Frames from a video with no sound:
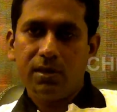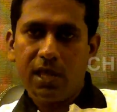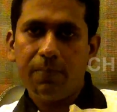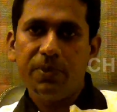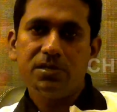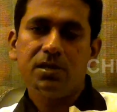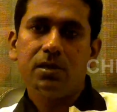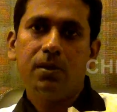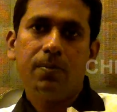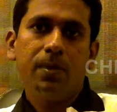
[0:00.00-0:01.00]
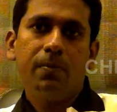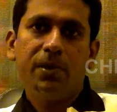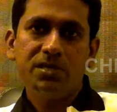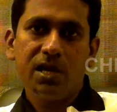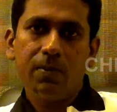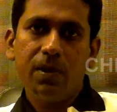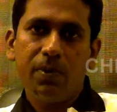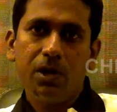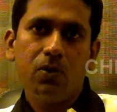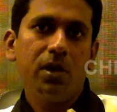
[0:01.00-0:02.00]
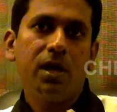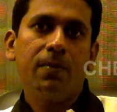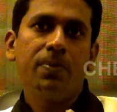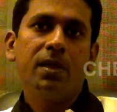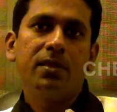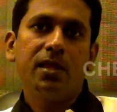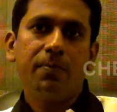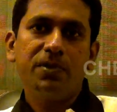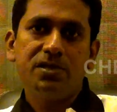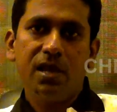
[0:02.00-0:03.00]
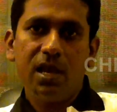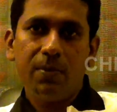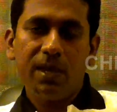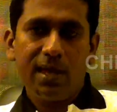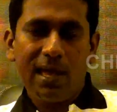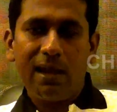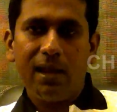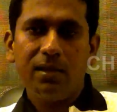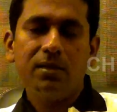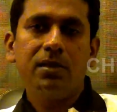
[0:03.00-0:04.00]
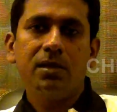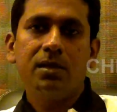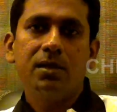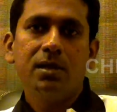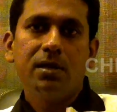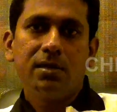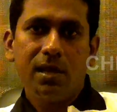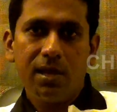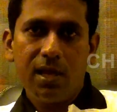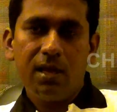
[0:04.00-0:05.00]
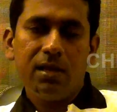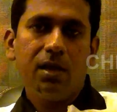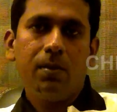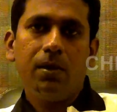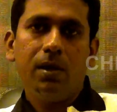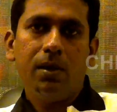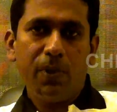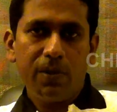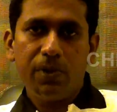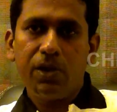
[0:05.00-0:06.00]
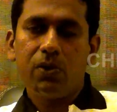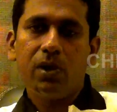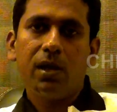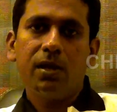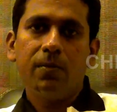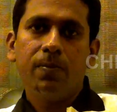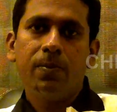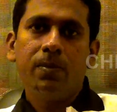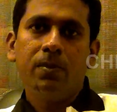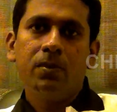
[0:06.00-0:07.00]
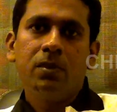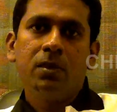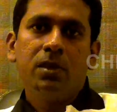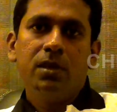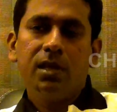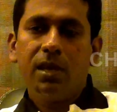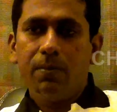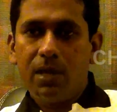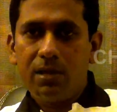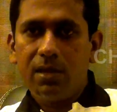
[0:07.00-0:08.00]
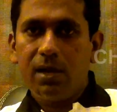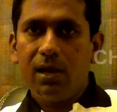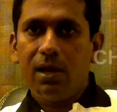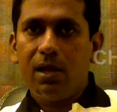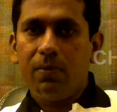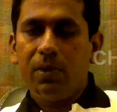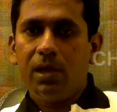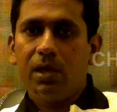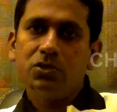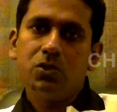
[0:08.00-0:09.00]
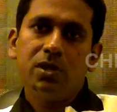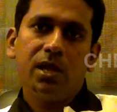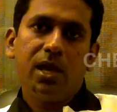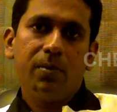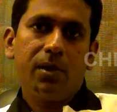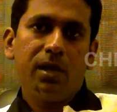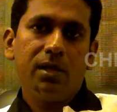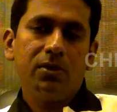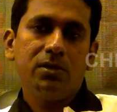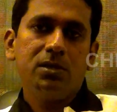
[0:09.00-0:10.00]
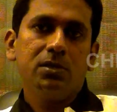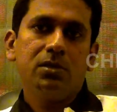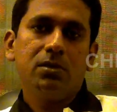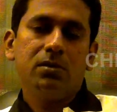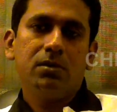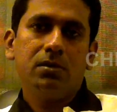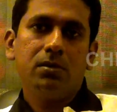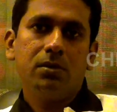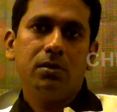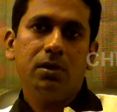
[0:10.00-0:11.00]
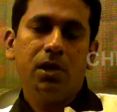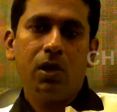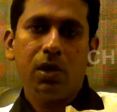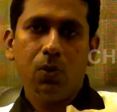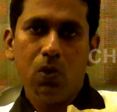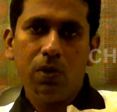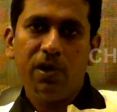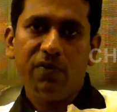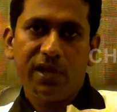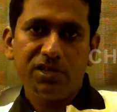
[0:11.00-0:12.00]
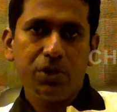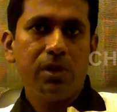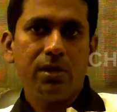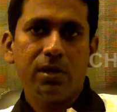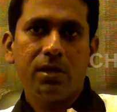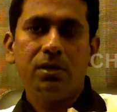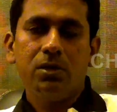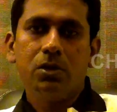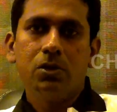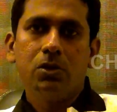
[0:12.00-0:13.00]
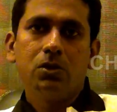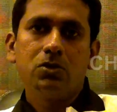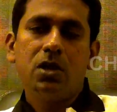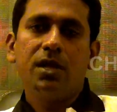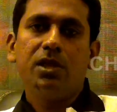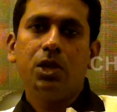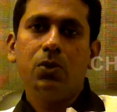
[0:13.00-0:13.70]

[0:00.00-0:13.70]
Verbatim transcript: தெரப்பிஸ்ட்டு பஞ்சகர்மா பண்ணக்கூடிய தெரப்பிஸ்ட் எல்லாமே கேரளாலேருந்து தனியாக அப்பாயிண்ட் பண்ணியிருக்கோம் நாங்கள் இங்கே மருந்துகள் எல்லாமே எங்கள் சொந்த தயாரிப்புகள் அதாவது எங்களுக்கு ஓன் மனுஃபேக்சர் யூனிட் இருக்குது ஸோ அந்த